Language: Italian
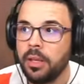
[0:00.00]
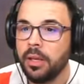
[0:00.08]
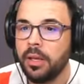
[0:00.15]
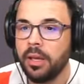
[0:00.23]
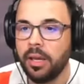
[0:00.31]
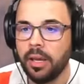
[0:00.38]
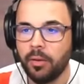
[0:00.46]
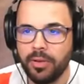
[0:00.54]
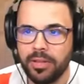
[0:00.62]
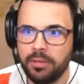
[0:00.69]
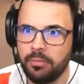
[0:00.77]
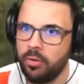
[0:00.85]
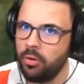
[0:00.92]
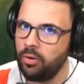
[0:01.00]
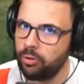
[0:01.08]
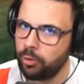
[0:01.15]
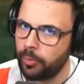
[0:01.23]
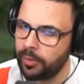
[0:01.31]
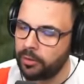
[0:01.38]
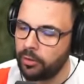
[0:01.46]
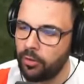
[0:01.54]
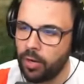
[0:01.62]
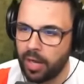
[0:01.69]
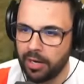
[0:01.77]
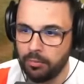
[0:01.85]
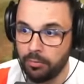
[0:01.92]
Eh, quindi molto particolare,